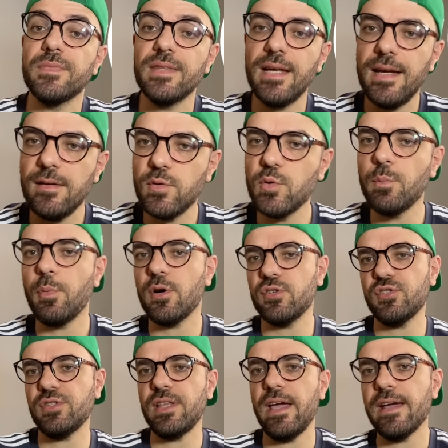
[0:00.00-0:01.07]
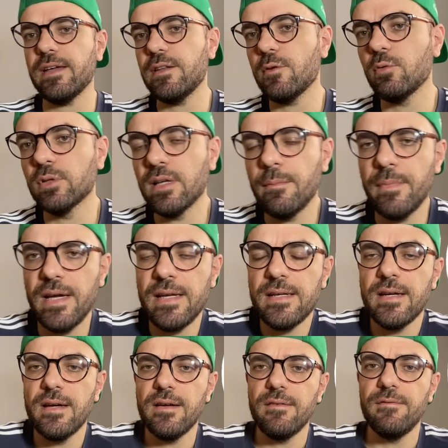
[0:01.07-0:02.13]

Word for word: Tem suporte técnico também